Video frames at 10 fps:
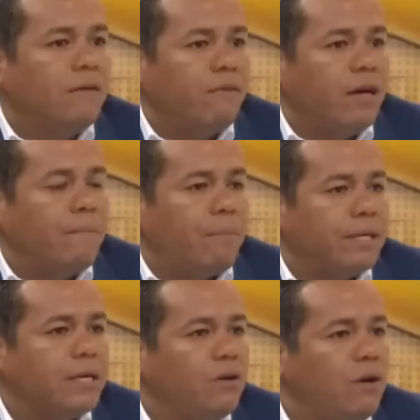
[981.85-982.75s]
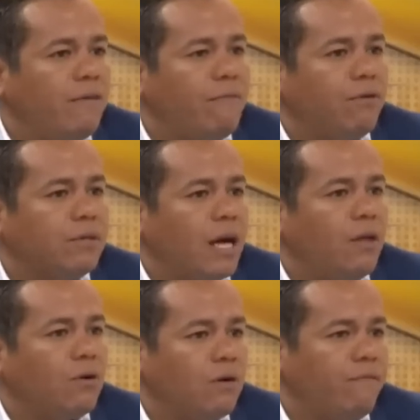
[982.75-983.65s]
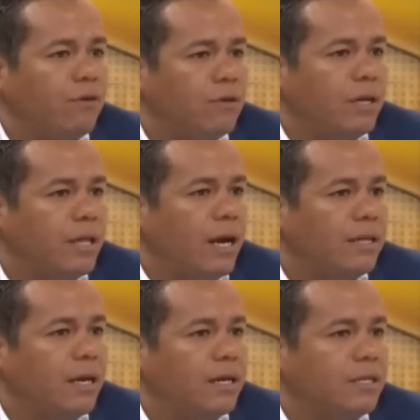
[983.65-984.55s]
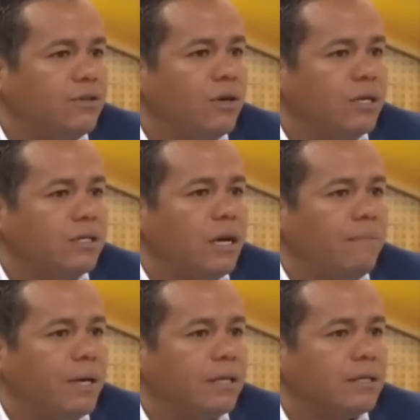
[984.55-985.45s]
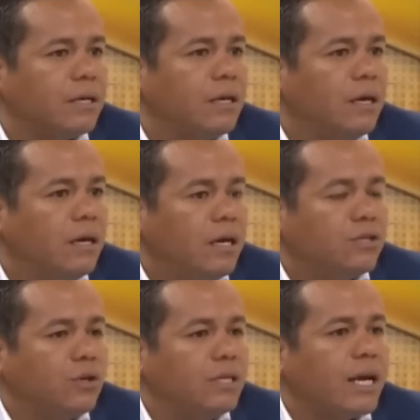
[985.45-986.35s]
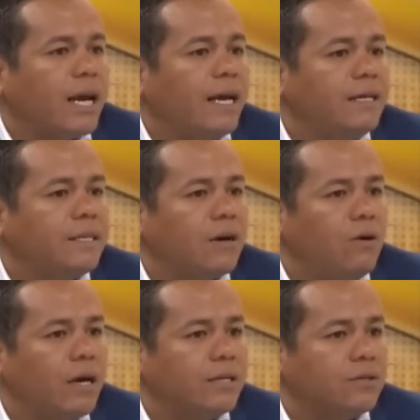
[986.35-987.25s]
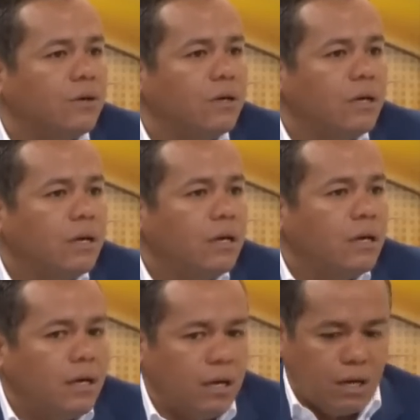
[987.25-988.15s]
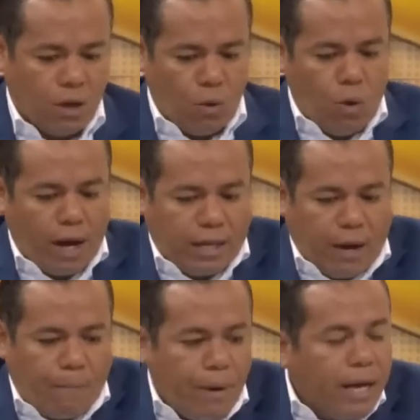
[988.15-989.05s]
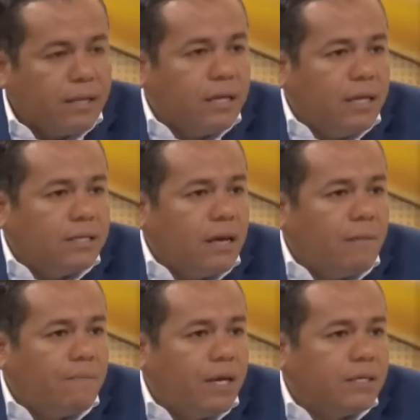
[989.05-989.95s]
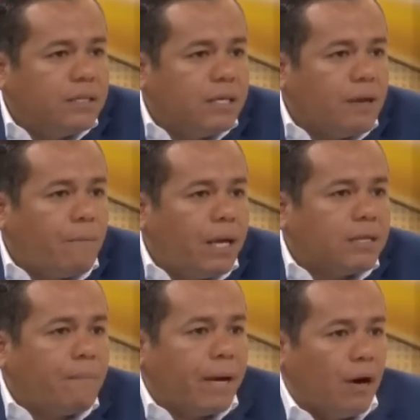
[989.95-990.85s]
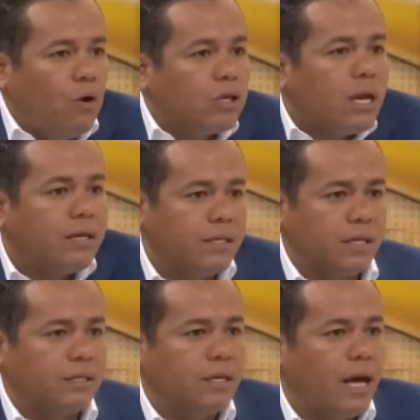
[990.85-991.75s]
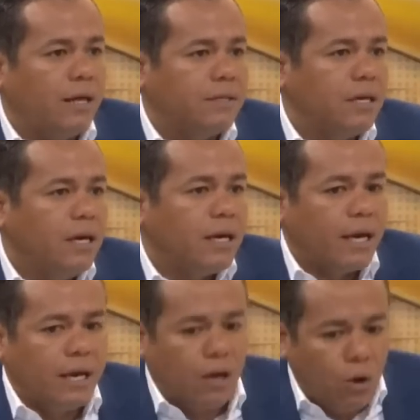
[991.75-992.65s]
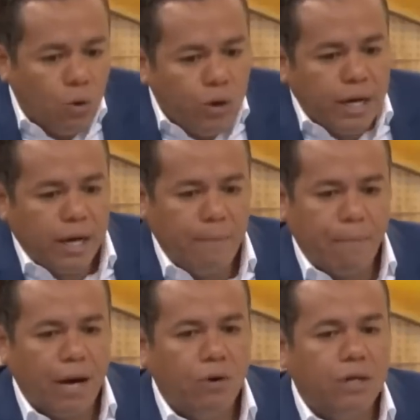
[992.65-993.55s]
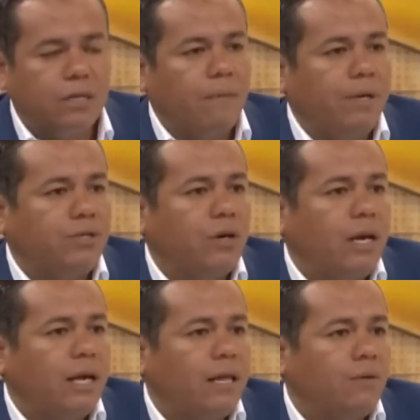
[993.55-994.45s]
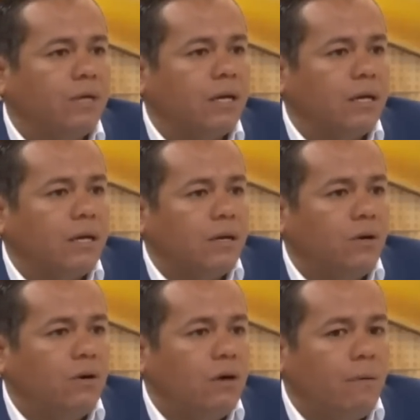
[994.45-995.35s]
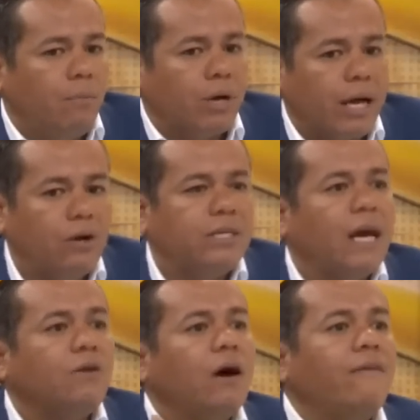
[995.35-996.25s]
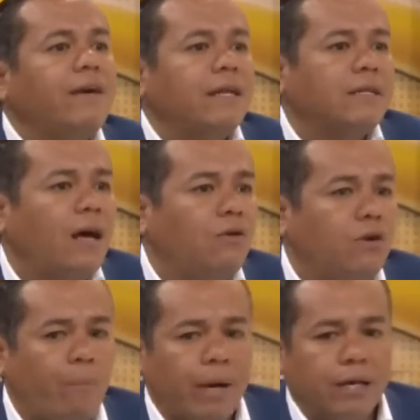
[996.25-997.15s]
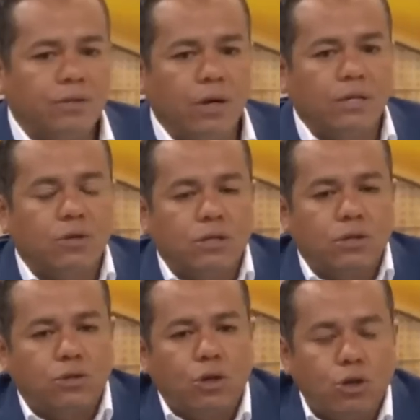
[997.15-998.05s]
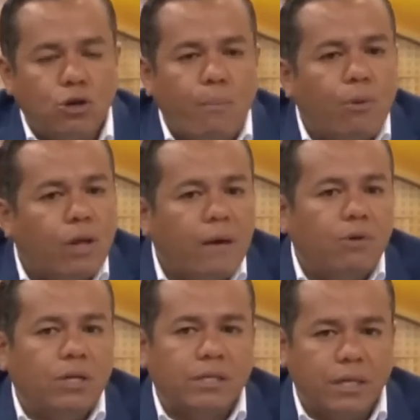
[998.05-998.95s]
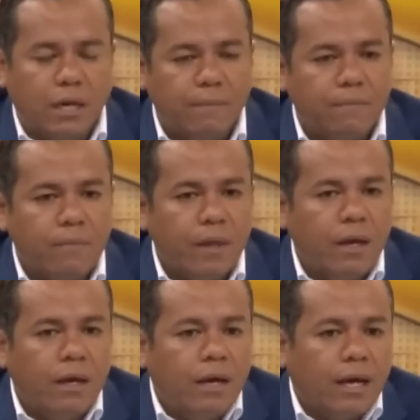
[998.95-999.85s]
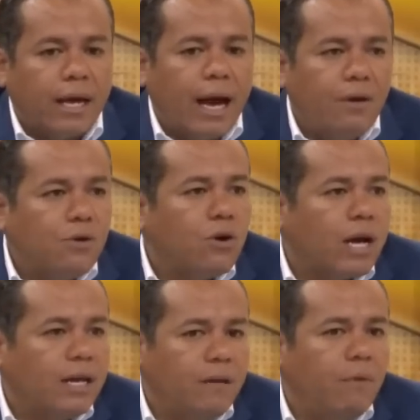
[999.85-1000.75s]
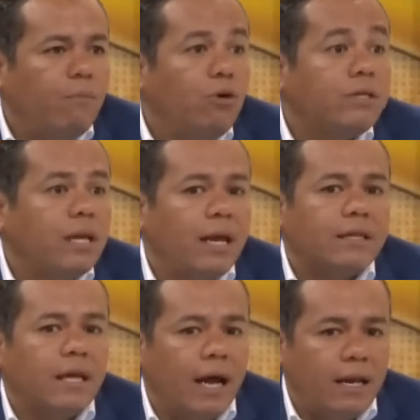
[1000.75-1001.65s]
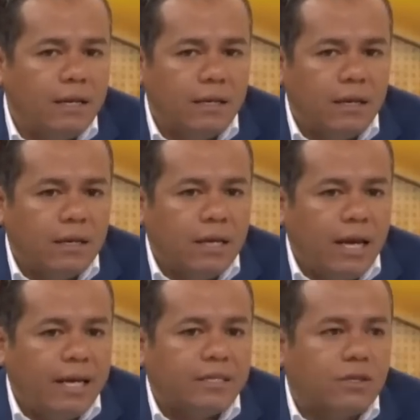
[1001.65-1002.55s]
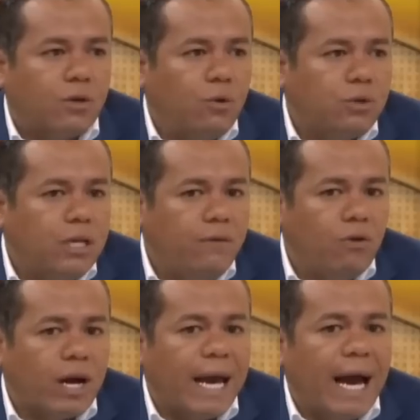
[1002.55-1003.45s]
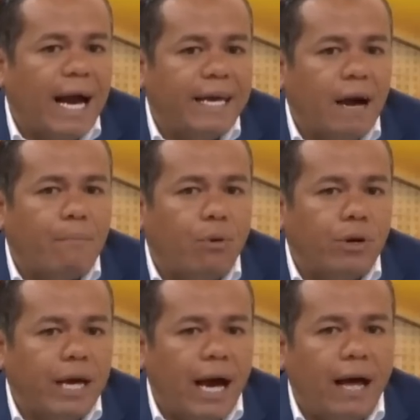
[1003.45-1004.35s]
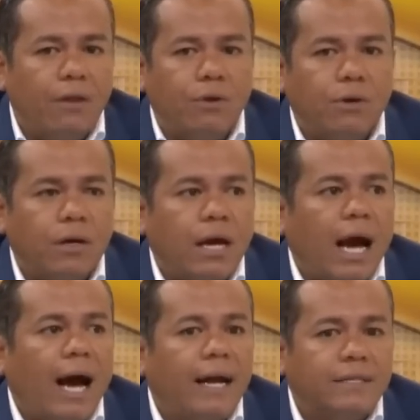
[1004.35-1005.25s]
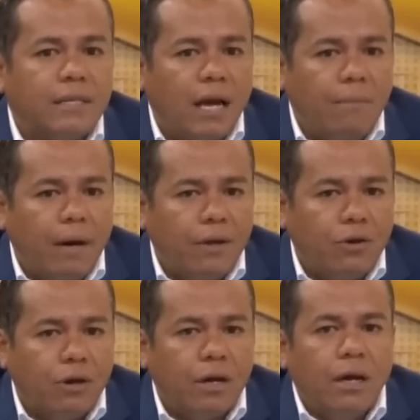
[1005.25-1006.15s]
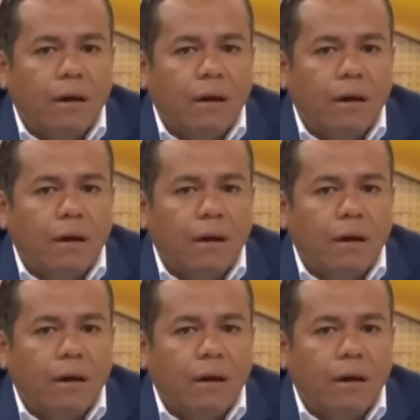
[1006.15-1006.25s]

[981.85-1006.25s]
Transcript: Fire Empresa yo lo había fondeado con el Fondo General de la Nación inicialmente. Entonces, ¿qué hice con eso? Guardar parte de esa, plata para otras necesidades que incluyen el pago del servicio de la deuda, ¿no? porque ellos ya nos habían dado una operación. Entonces nosotros no podemos decir que hay un organismo multilateral exclusivo que haya apoyado a El Salvador